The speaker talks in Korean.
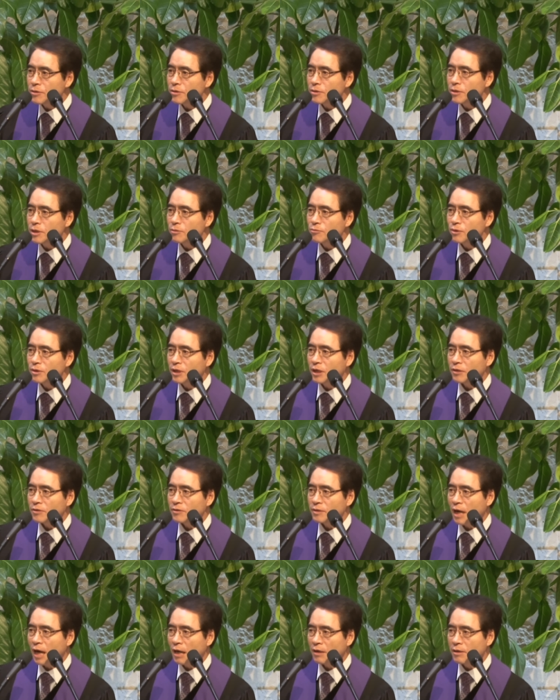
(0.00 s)
예수님께서
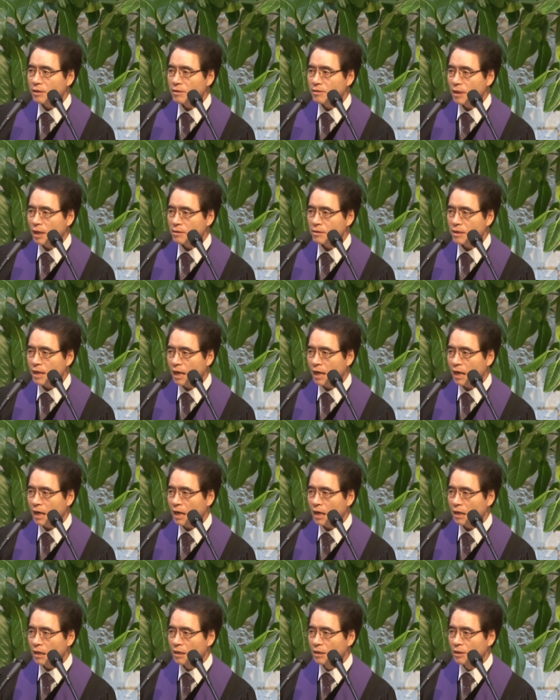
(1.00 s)
나를 따르라.